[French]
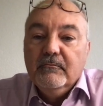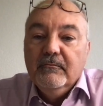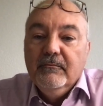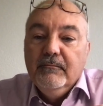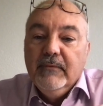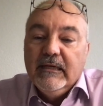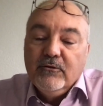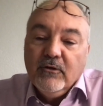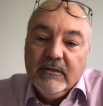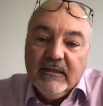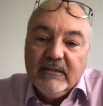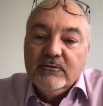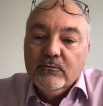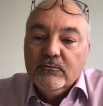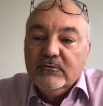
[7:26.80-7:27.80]
mes
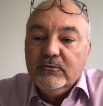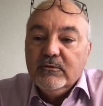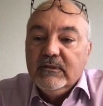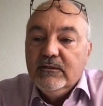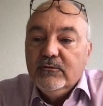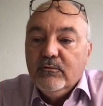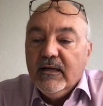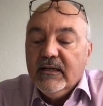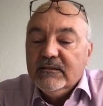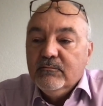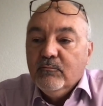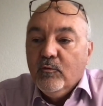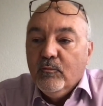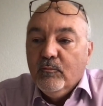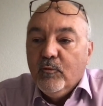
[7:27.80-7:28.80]
connexions zurichoises
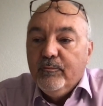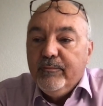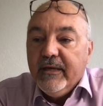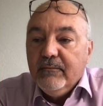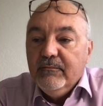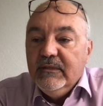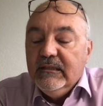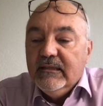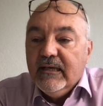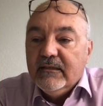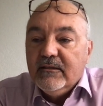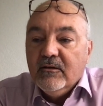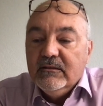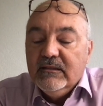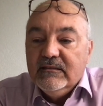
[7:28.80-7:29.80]
m'ont permis
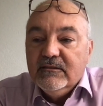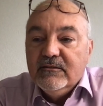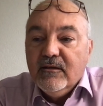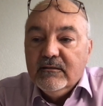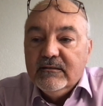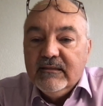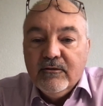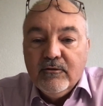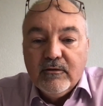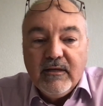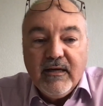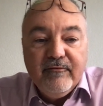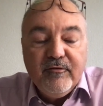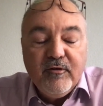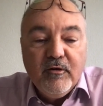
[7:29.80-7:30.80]
d'être un des seuls
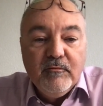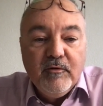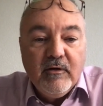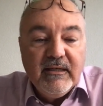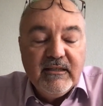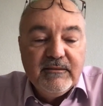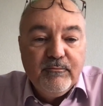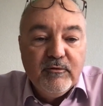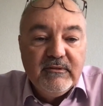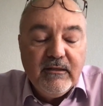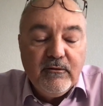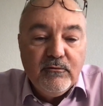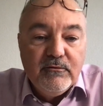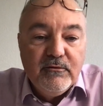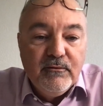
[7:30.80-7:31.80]
scénographes romans à l'Expo
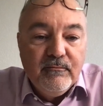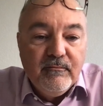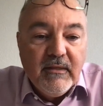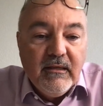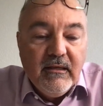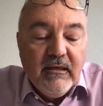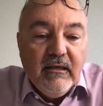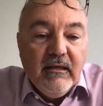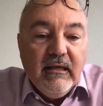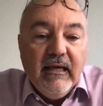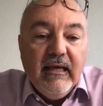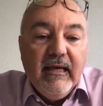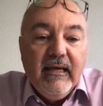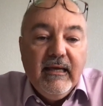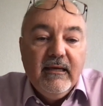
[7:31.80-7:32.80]
02.
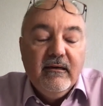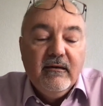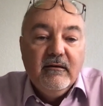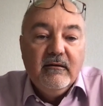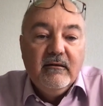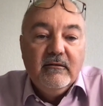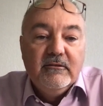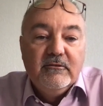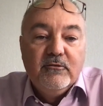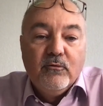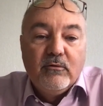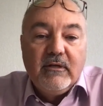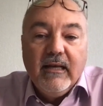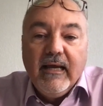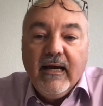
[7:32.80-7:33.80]
Et
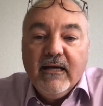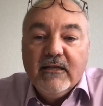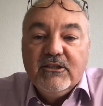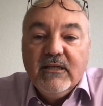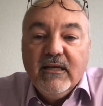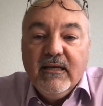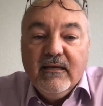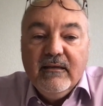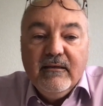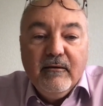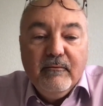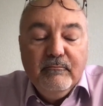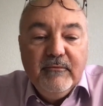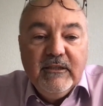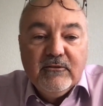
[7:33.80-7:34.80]
donc là, j'ai
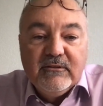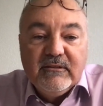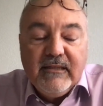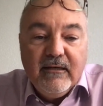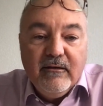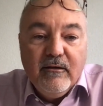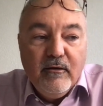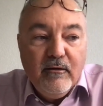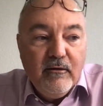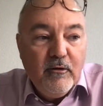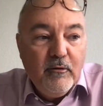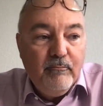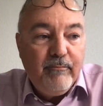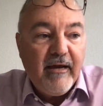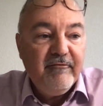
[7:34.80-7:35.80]
mis en scène
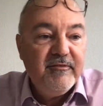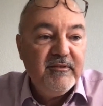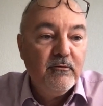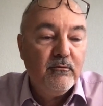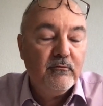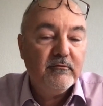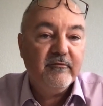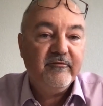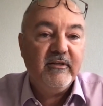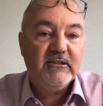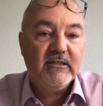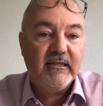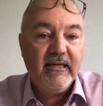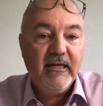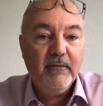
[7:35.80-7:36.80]
le pavillon, enfin
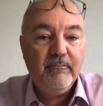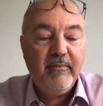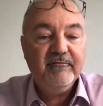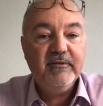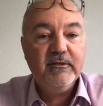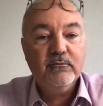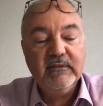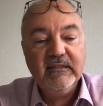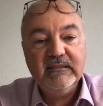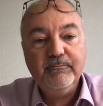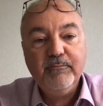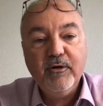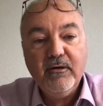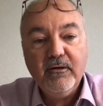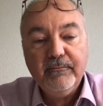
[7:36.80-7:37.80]
j'ai créé le pavillon des
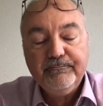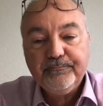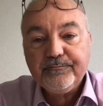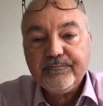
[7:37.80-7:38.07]
sports